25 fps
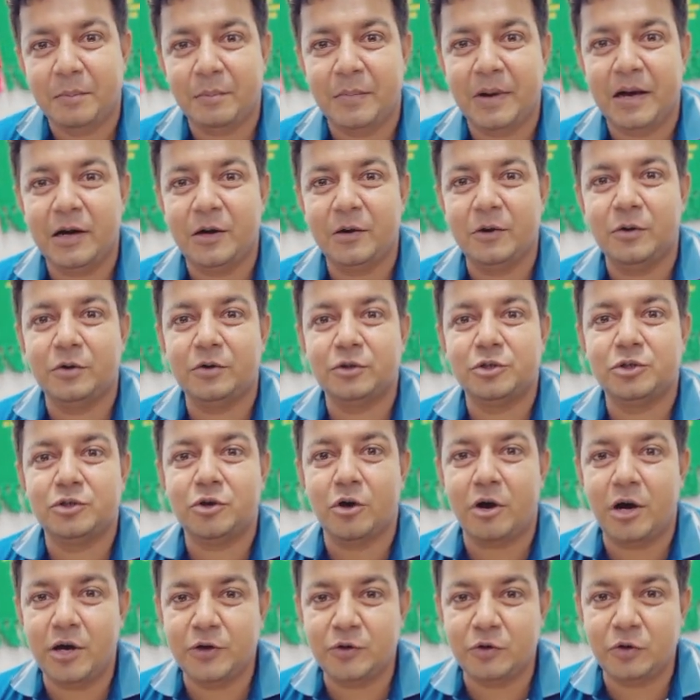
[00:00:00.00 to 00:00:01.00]
মারলো
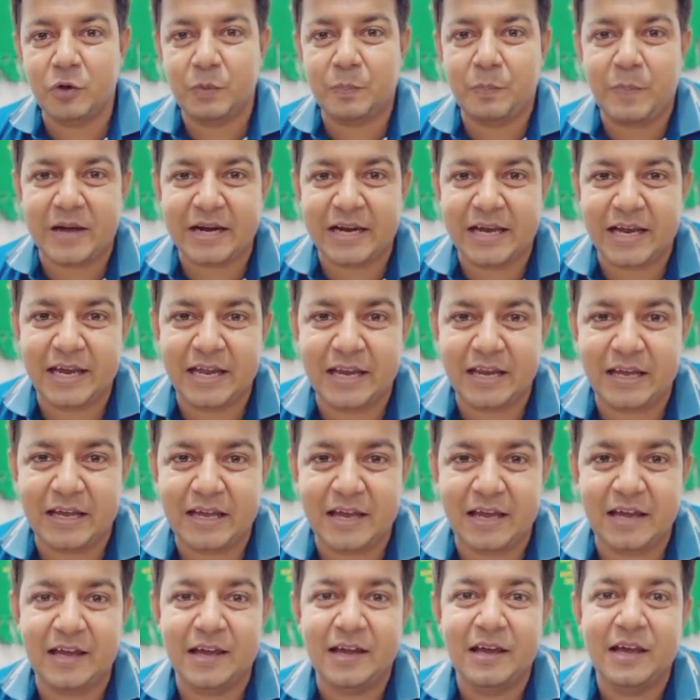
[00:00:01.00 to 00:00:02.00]
ছয়জন পাড়ায়
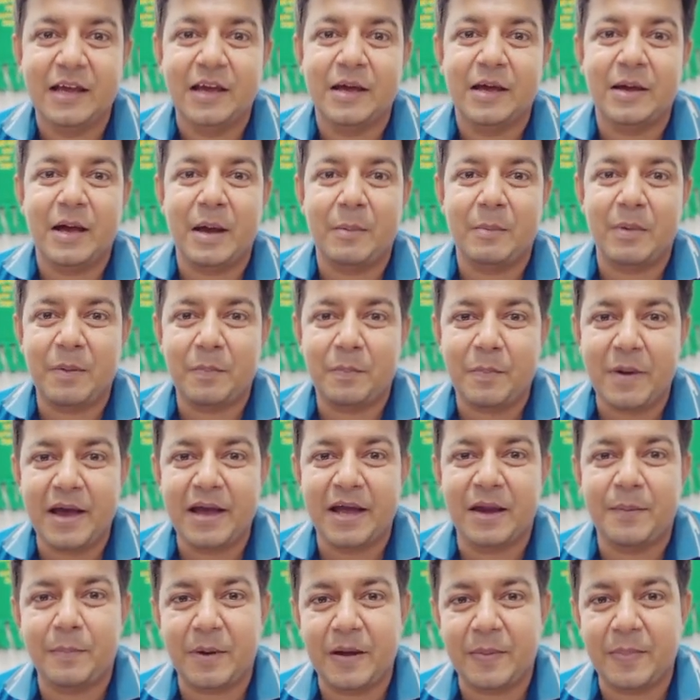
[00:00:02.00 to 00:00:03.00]
রেখে আমার
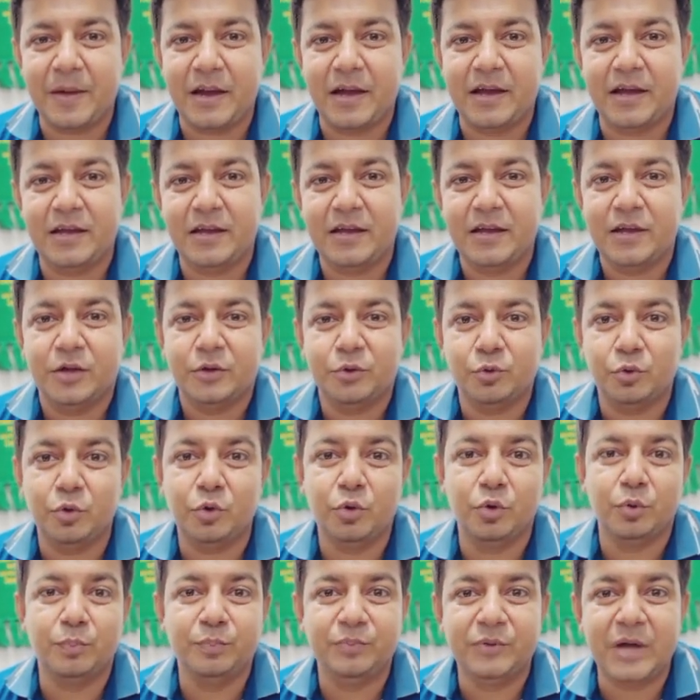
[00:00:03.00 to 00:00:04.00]
পায়ের পাতায়
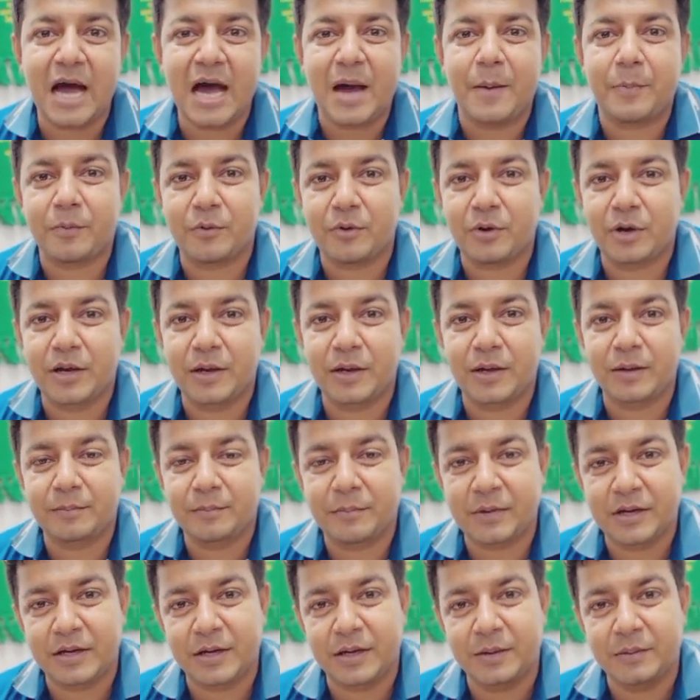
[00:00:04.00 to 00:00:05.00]
ধূপ ধাপ করে
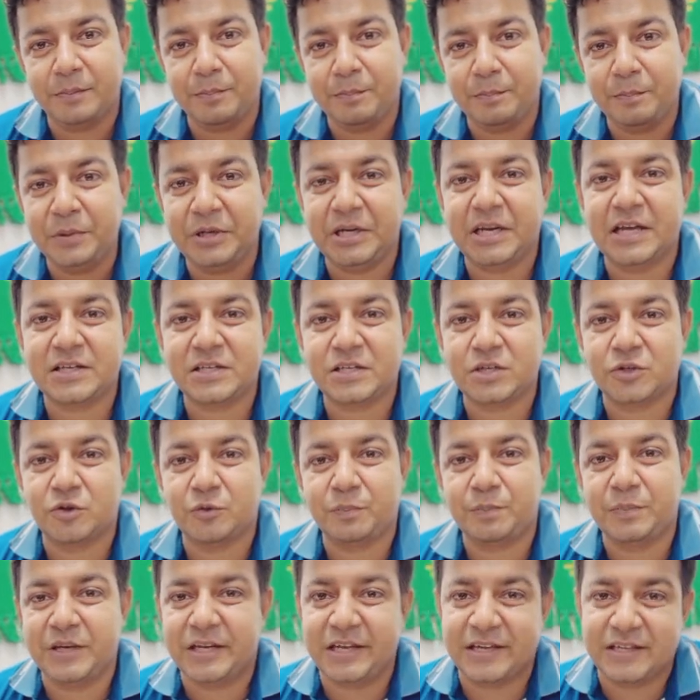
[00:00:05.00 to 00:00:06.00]
মানে পিটাচ্ছে তো
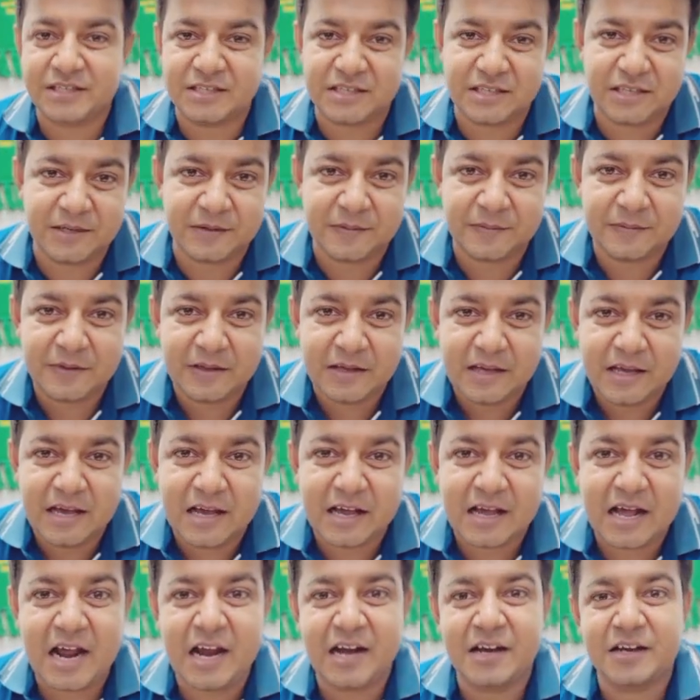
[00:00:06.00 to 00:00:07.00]
পিটাচ্ছে
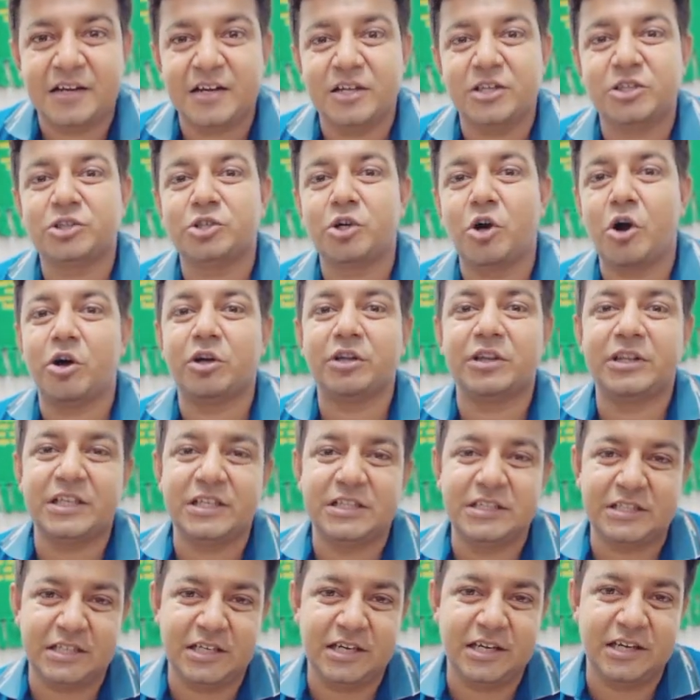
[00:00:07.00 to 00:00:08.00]
কারেন্টের শখ
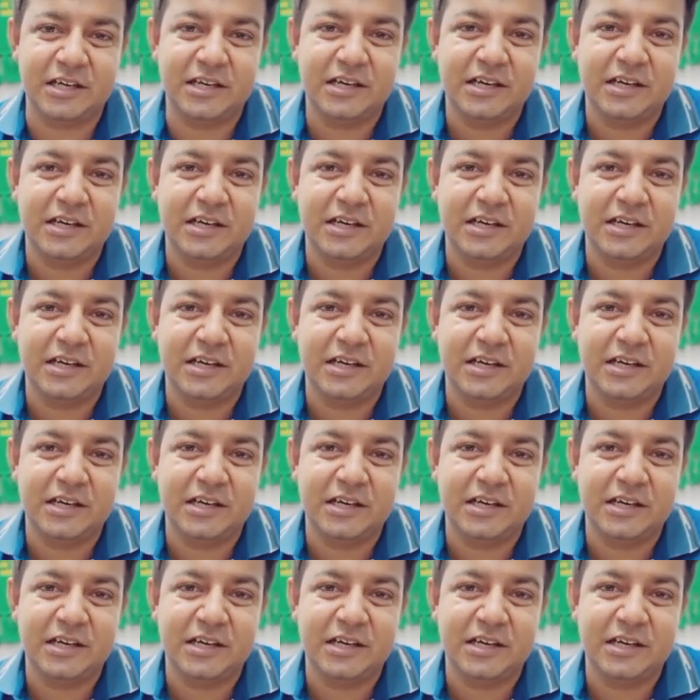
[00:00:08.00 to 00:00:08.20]
দিচ্ছে